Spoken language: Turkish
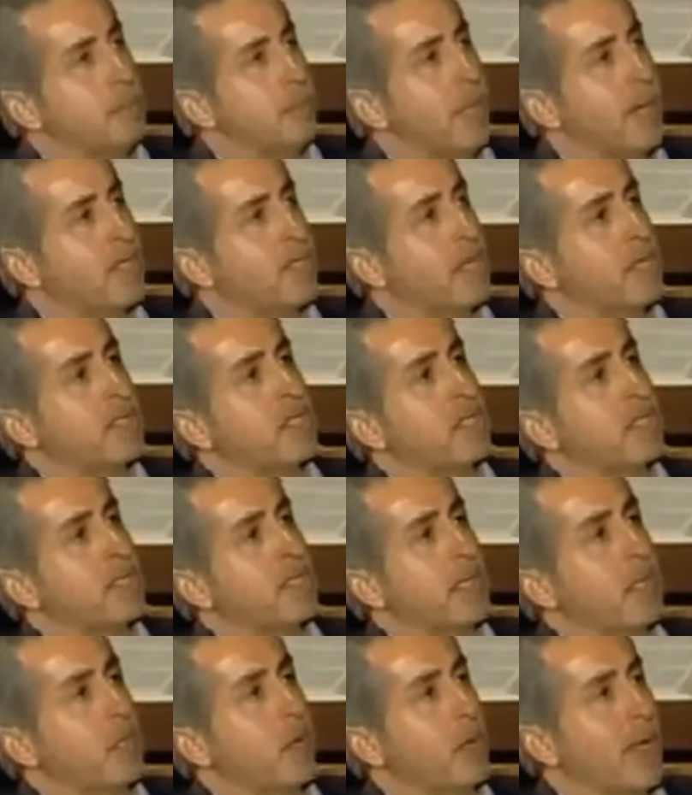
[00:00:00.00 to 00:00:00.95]
bakış
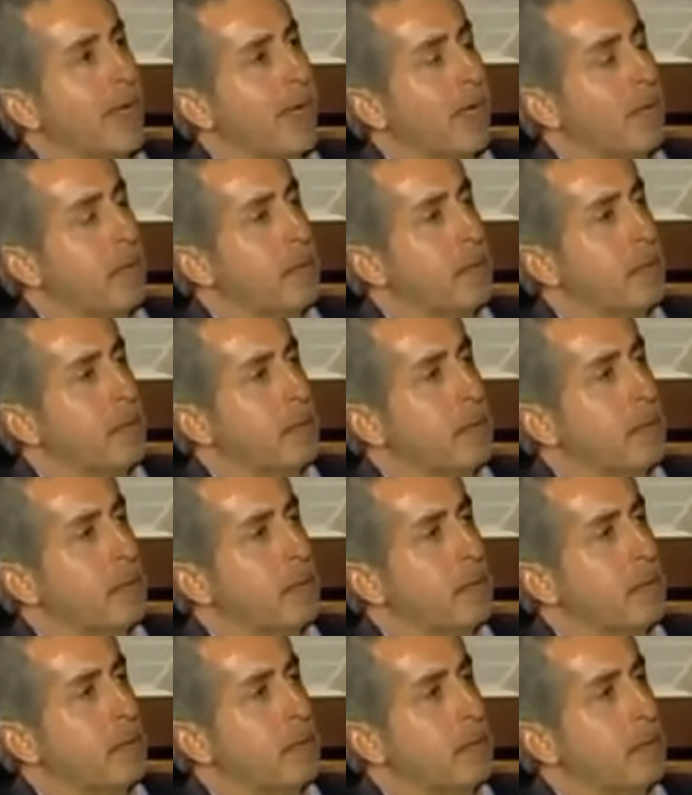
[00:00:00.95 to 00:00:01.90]
açınıza göre
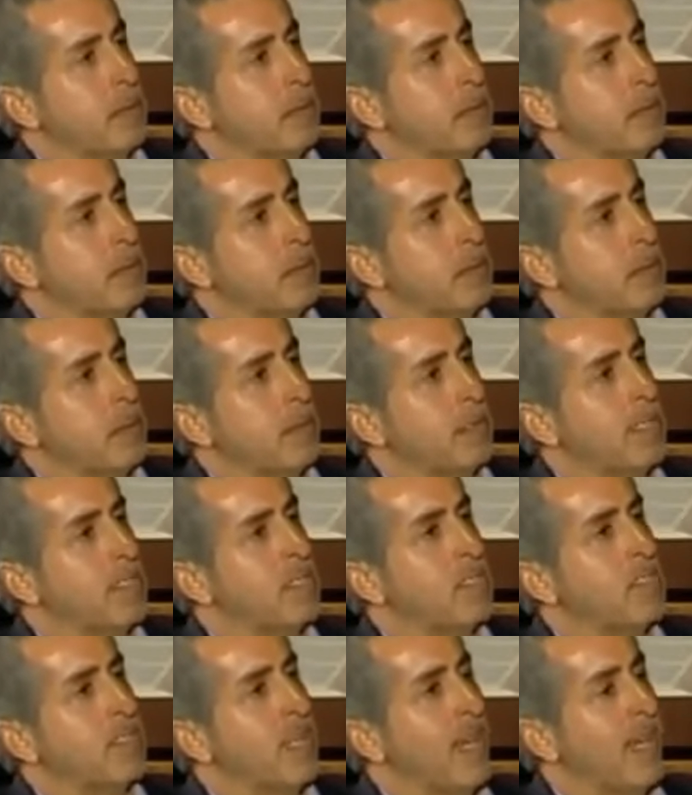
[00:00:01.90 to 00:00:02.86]

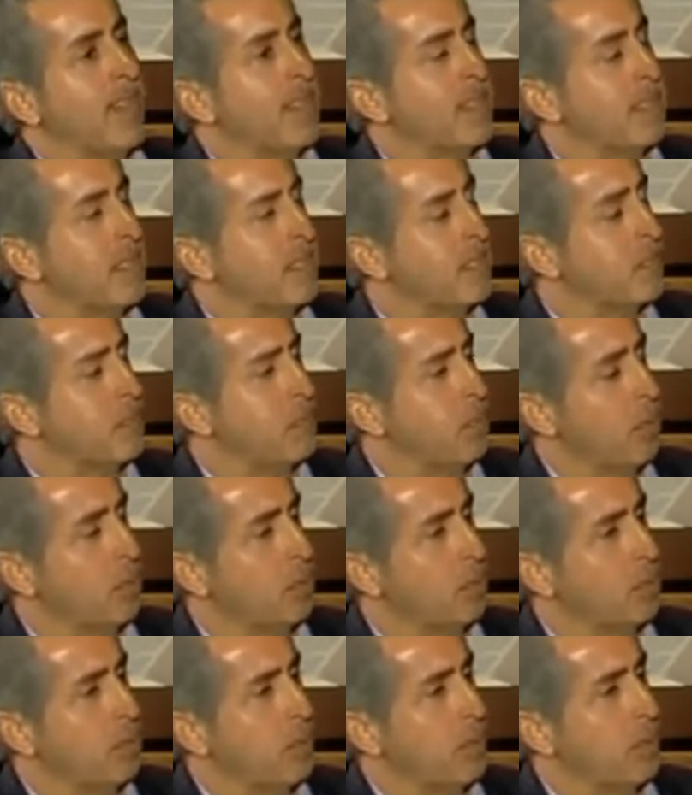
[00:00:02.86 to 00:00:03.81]
Hristiyanlık nasıl
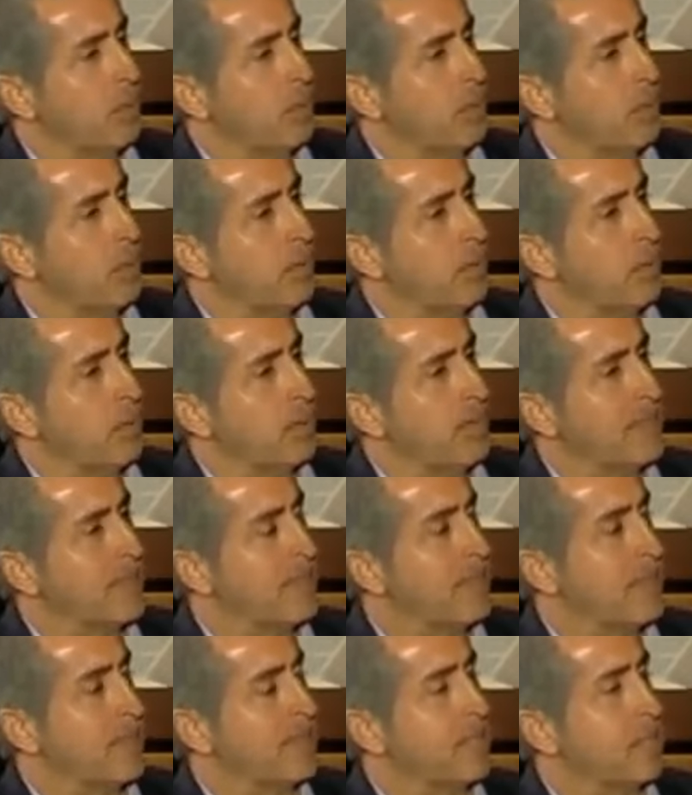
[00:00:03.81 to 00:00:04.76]
doğdu?
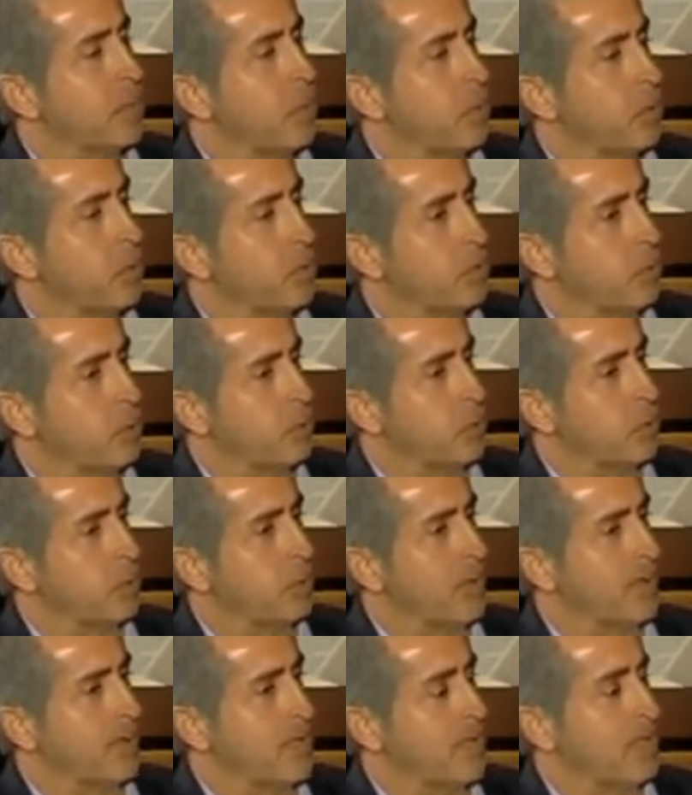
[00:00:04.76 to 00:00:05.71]
Siz nasıl
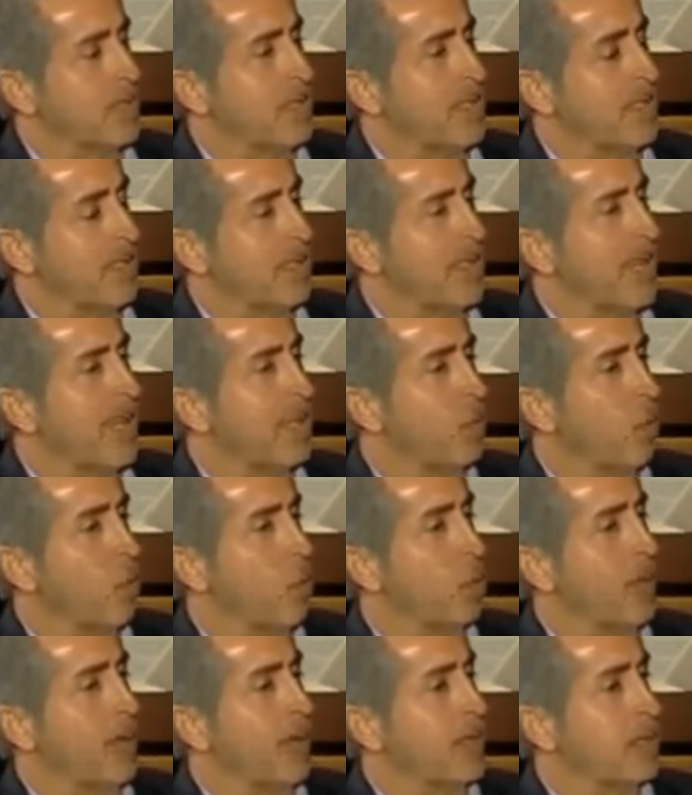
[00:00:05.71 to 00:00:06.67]
görüyorsunuz? Bakış açısı nedir? Yani
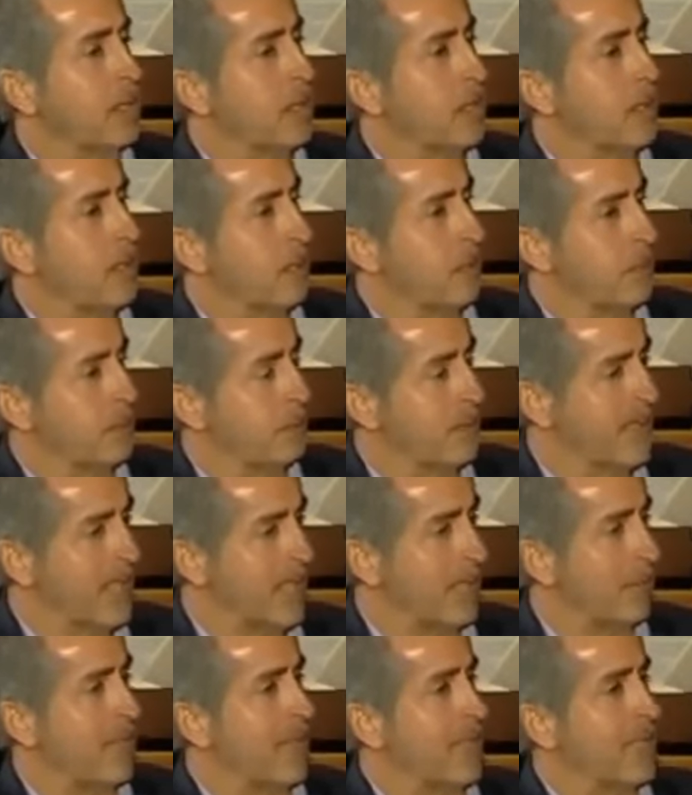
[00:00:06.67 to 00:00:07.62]
onlar bir
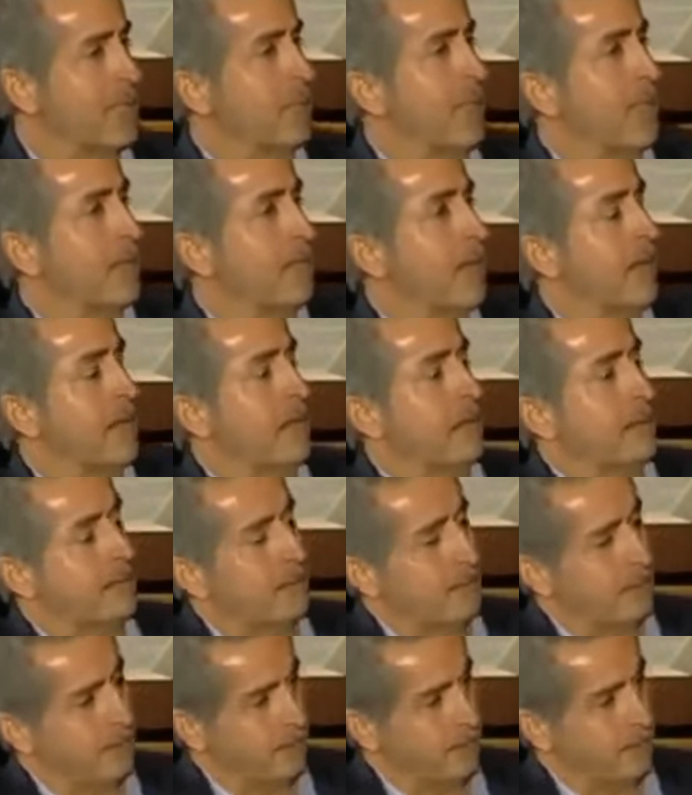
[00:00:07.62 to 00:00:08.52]
takım bak, anlatımları Hristiyanlık